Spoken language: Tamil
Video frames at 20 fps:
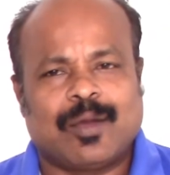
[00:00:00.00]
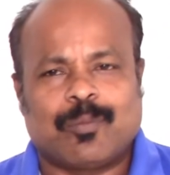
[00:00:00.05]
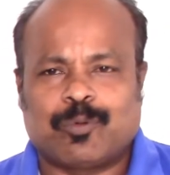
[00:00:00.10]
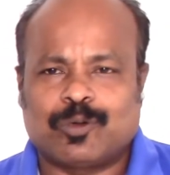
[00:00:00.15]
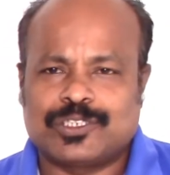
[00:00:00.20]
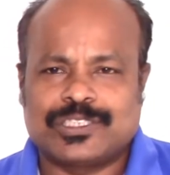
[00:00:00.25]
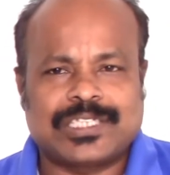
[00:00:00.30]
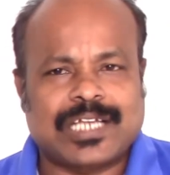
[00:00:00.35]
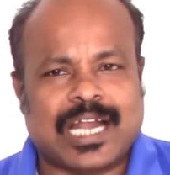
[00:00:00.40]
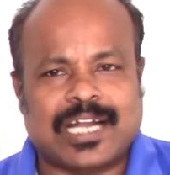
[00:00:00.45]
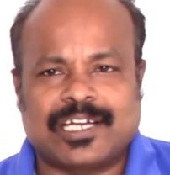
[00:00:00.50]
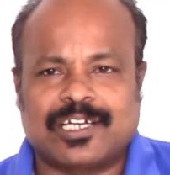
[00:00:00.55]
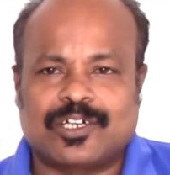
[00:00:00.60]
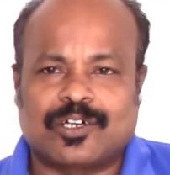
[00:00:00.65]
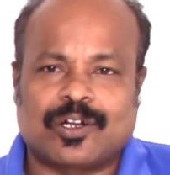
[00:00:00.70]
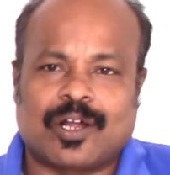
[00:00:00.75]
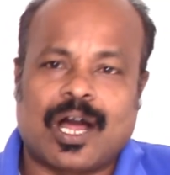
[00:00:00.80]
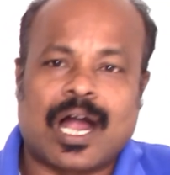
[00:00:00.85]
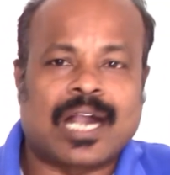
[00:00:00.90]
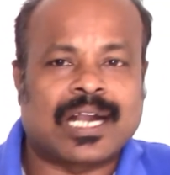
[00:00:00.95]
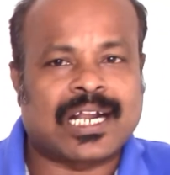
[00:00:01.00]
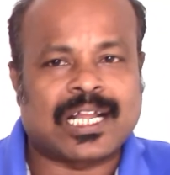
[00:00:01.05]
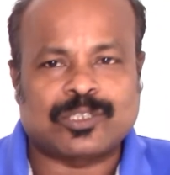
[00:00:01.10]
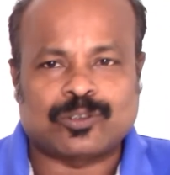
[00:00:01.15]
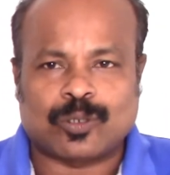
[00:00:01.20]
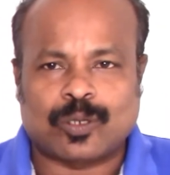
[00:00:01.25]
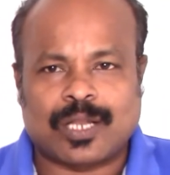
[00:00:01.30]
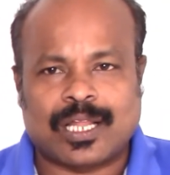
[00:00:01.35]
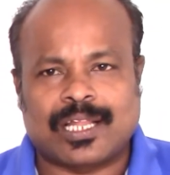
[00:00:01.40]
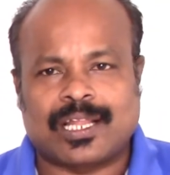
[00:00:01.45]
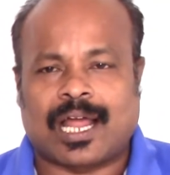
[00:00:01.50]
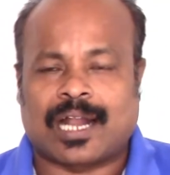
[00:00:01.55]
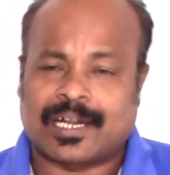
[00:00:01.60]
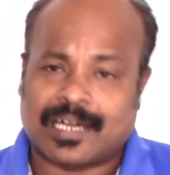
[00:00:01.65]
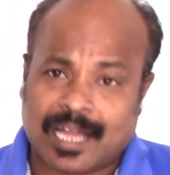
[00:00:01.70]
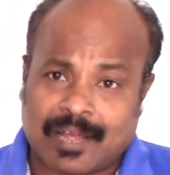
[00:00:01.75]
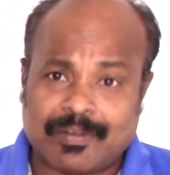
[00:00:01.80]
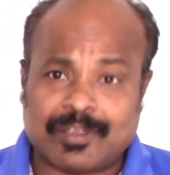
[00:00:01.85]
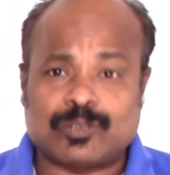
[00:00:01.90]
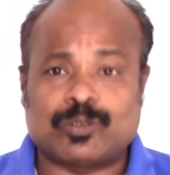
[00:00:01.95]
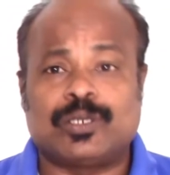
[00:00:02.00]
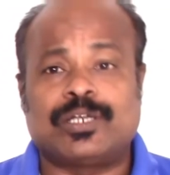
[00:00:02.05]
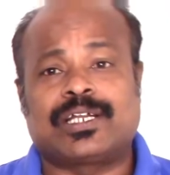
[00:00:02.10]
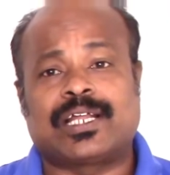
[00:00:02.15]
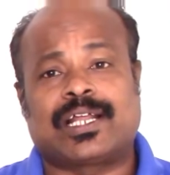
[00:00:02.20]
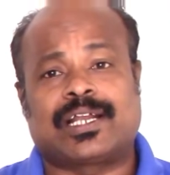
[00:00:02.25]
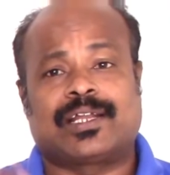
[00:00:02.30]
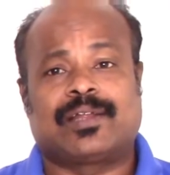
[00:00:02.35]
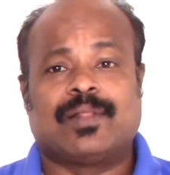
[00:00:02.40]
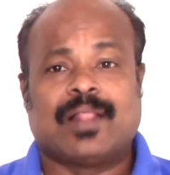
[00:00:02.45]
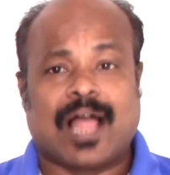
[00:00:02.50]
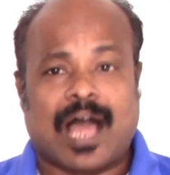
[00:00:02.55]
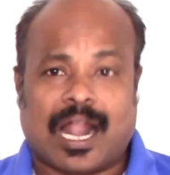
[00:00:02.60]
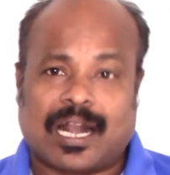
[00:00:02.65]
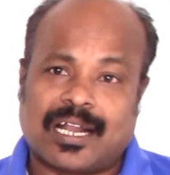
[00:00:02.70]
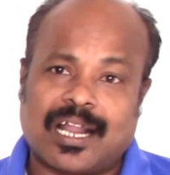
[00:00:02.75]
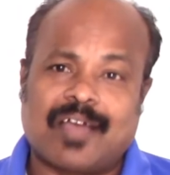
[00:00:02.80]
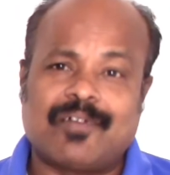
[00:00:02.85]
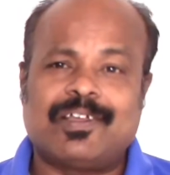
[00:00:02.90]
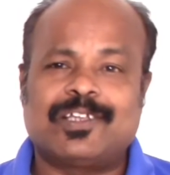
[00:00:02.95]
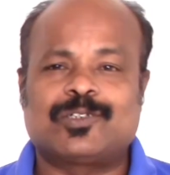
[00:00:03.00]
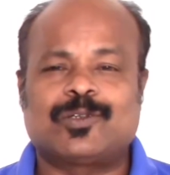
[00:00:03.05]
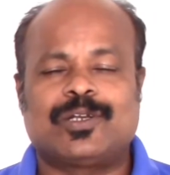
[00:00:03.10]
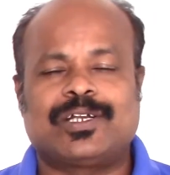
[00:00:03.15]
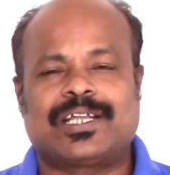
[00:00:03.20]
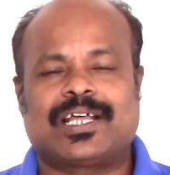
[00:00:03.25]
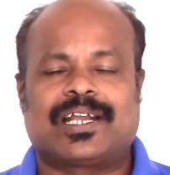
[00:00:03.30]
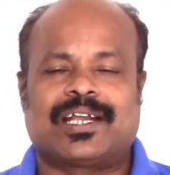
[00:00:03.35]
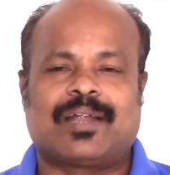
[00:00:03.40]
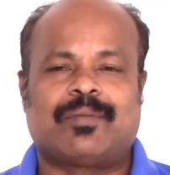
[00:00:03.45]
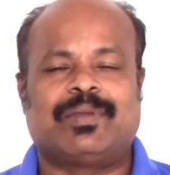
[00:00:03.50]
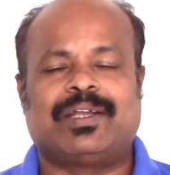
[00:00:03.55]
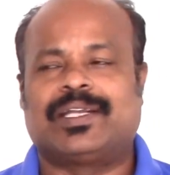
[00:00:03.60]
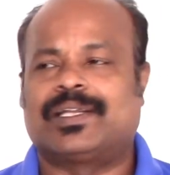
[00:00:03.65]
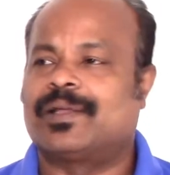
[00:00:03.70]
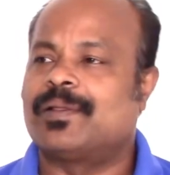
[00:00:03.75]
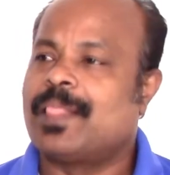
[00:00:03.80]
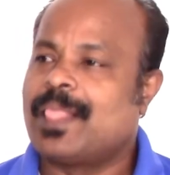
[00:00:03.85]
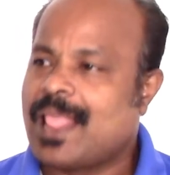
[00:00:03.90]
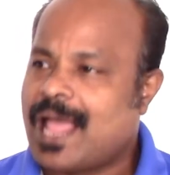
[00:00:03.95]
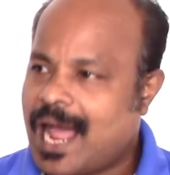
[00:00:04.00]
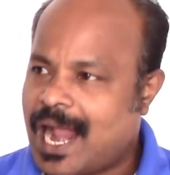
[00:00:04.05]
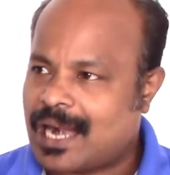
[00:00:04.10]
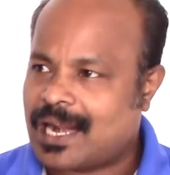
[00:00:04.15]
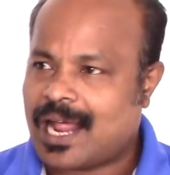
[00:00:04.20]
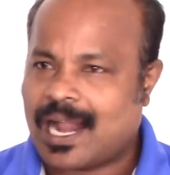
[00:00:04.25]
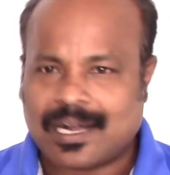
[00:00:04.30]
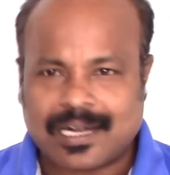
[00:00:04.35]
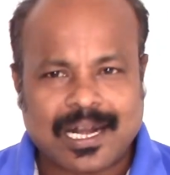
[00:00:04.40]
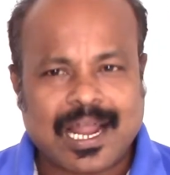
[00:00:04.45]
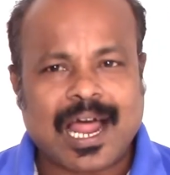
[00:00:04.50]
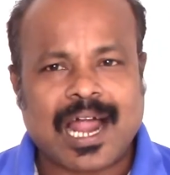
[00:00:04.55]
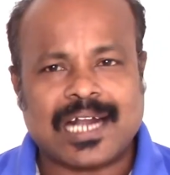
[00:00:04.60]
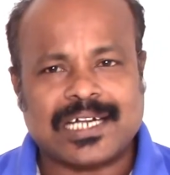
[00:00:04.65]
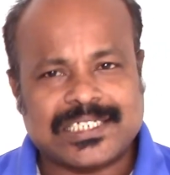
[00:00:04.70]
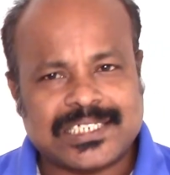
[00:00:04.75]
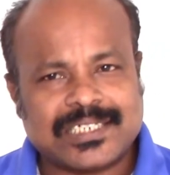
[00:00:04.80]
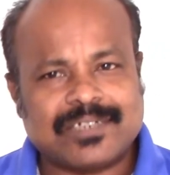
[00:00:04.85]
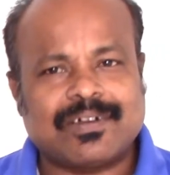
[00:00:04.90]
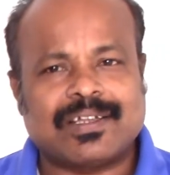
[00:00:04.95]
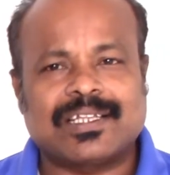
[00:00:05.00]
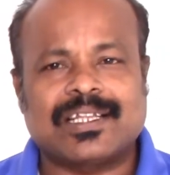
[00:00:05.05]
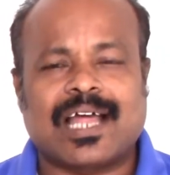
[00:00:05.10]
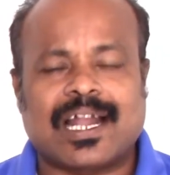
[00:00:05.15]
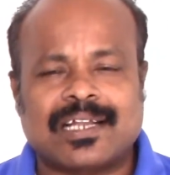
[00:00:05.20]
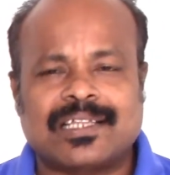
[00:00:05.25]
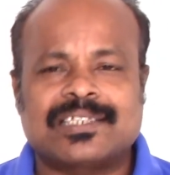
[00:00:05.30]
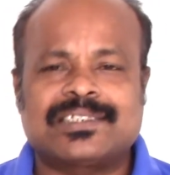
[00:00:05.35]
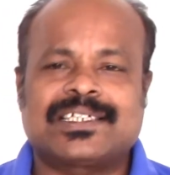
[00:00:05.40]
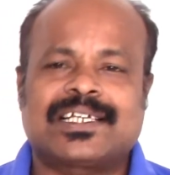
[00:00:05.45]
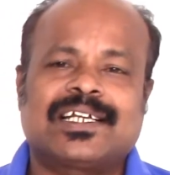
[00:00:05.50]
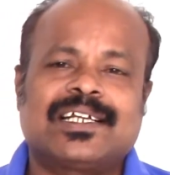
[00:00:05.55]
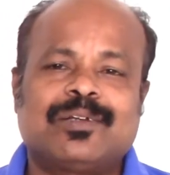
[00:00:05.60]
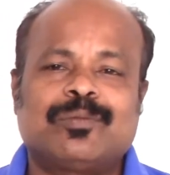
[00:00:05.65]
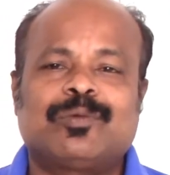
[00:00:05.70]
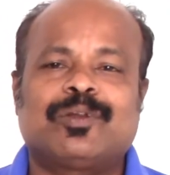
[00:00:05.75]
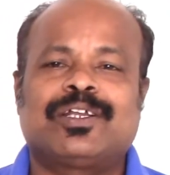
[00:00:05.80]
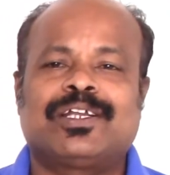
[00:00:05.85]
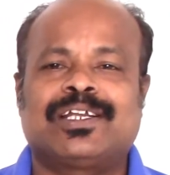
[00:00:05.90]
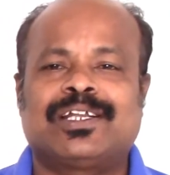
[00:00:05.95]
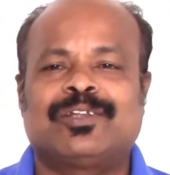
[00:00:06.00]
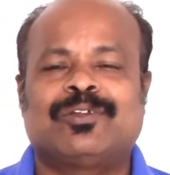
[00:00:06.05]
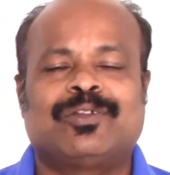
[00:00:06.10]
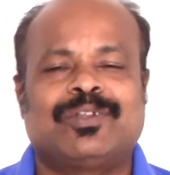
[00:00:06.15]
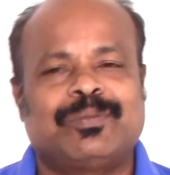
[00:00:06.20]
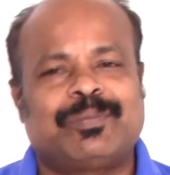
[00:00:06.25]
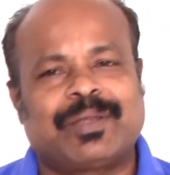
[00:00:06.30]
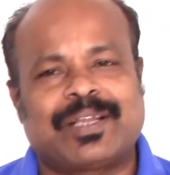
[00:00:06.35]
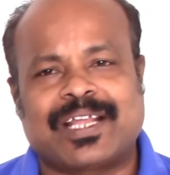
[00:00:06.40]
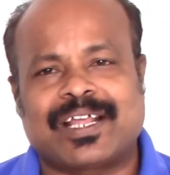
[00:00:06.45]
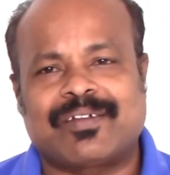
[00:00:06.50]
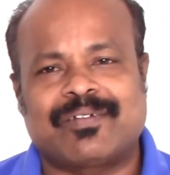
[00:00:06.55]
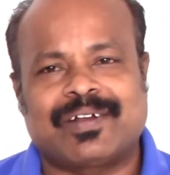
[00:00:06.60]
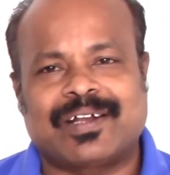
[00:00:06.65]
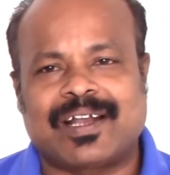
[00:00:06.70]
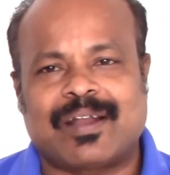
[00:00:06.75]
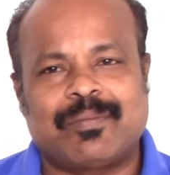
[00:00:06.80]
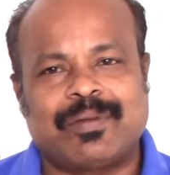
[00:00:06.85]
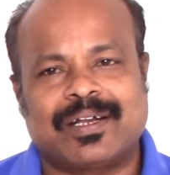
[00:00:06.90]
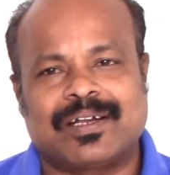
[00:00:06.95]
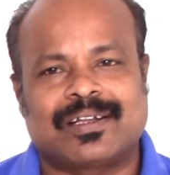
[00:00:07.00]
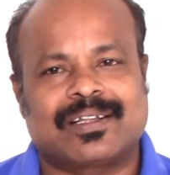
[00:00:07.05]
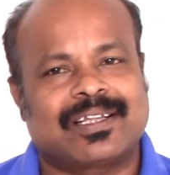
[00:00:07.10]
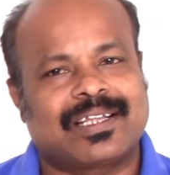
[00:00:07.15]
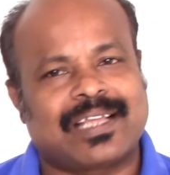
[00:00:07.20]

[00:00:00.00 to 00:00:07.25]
பிடிச்சி நாட்டிகிட்டு இருக்கோம் அண்ணா சொல்ல அண்ணாவே சொல்லிட்டாரு அண்ணாவே சொல்லிட்டாரு அப்படின்ட்டு ஆனால் அண்ணா ஆட்சிக்கு வந்து அடுத்த செகண்ட் போய் நின்னது வந்து பெரியார் வீட்டில் அப்படின்றத